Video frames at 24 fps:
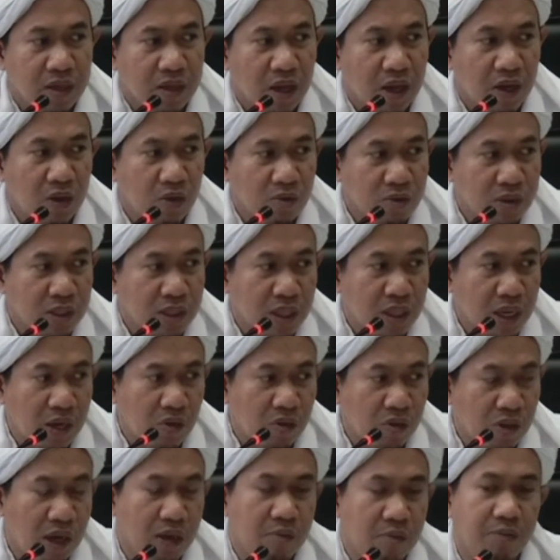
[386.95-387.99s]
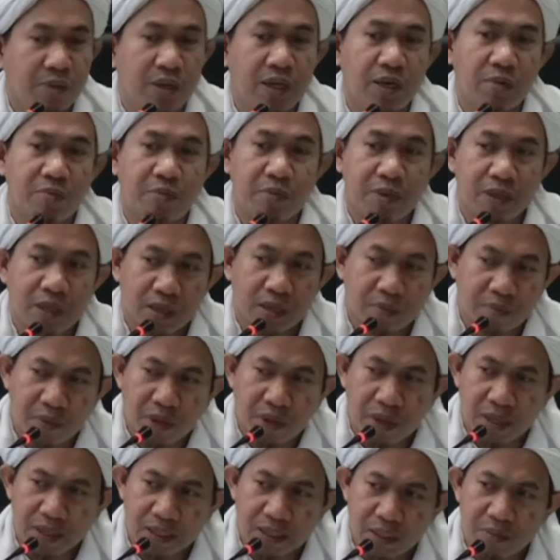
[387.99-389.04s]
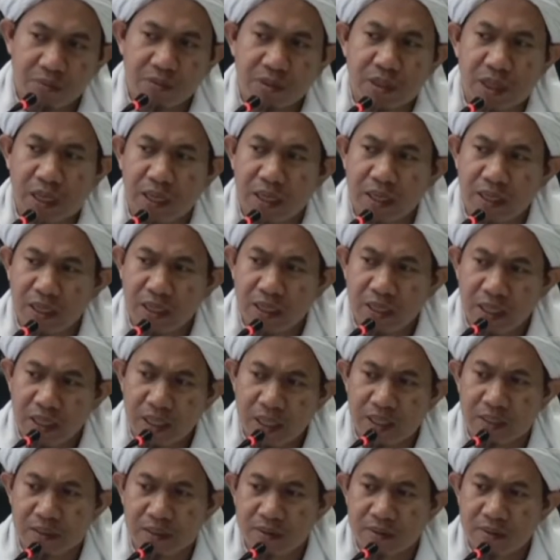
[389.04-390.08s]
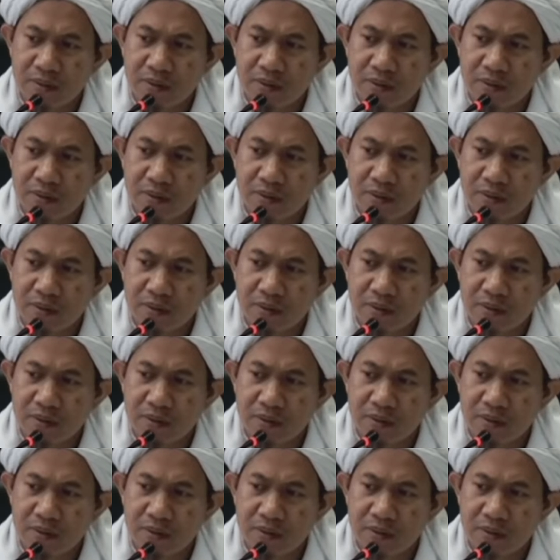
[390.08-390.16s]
Kalau tiga orang benar-benar Pak Hakim saya ngelihat.